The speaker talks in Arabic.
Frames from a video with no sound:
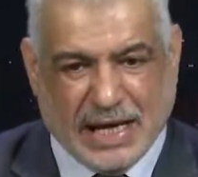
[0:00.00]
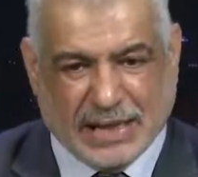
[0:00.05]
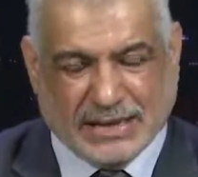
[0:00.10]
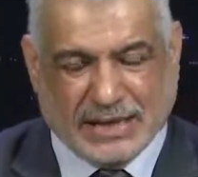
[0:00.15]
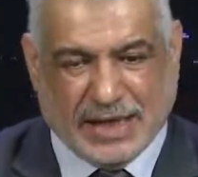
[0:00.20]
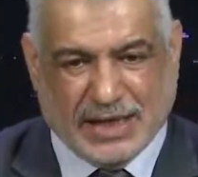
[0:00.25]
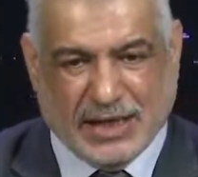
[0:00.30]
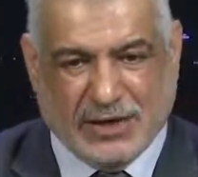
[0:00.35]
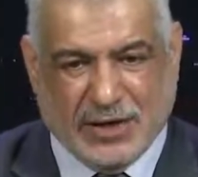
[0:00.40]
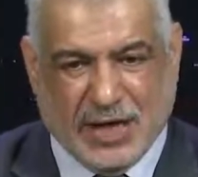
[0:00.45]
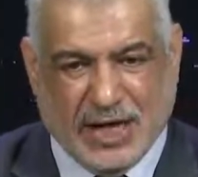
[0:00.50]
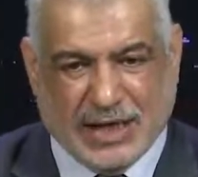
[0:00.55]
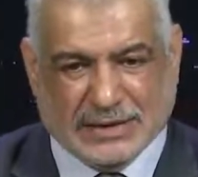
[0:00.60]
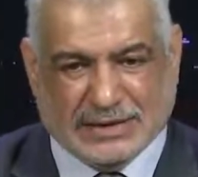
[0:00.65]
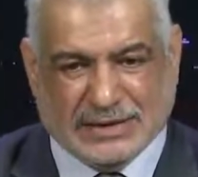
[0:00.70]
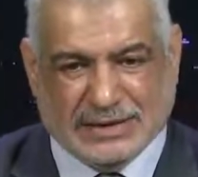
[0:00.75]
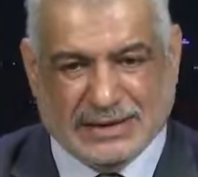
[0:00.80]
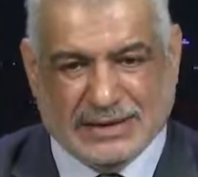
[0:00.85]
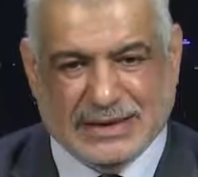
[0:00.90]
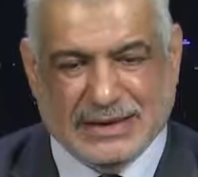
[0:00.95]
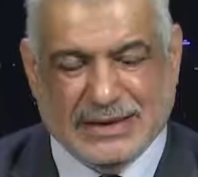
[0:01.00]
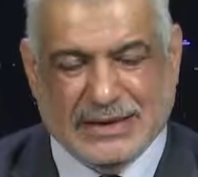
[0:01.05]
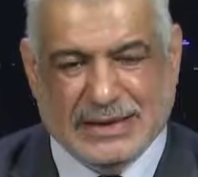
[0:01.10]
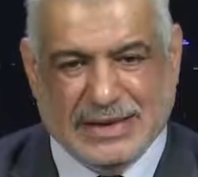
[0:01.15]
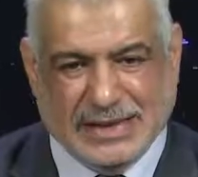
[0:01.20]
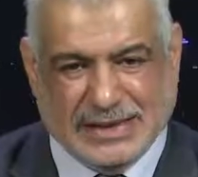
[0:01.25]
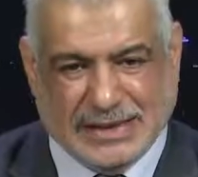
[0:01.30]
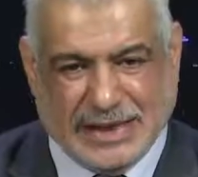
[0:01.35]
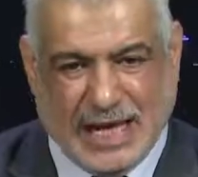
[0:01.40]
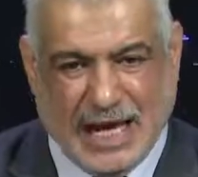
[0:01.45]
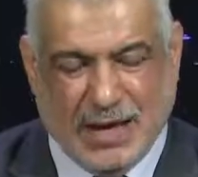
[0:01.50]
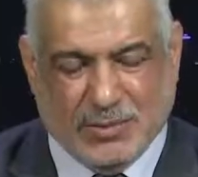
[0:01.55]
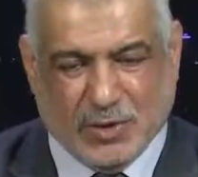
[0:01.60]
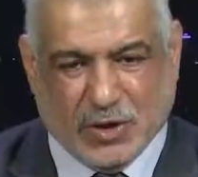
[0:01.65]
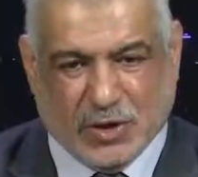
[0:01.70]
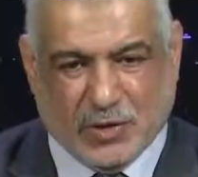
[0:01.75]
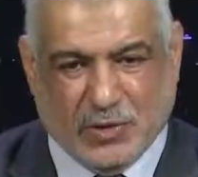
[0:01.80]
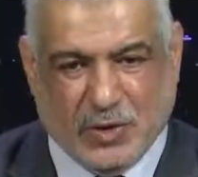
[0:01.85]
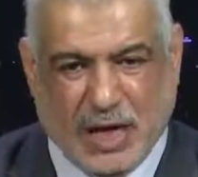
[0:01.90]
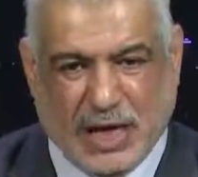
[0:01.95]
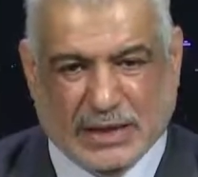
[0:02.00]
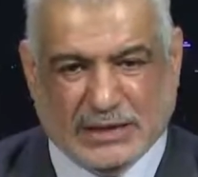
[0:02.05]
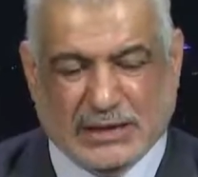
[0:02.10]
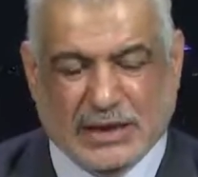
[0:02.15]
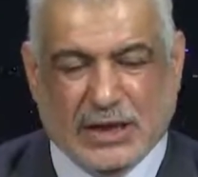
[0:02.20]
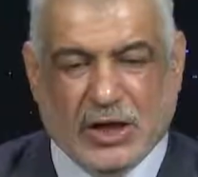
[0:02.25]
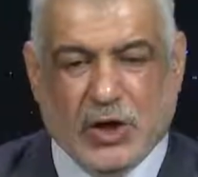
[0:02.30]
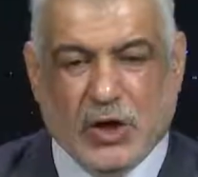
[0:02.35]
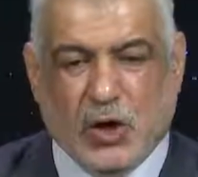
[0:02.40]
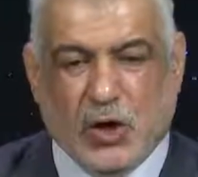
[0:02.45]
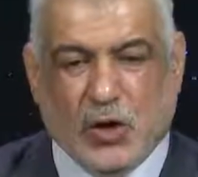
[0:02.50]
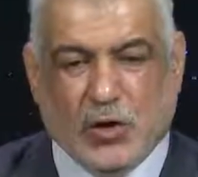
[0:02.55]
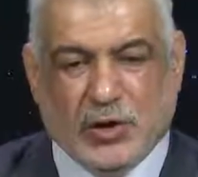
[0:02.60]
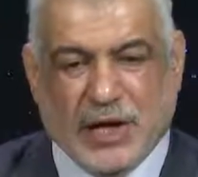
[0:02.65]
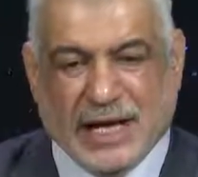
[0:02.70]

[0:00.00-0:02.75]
سنوات لانسحاب القوات هناك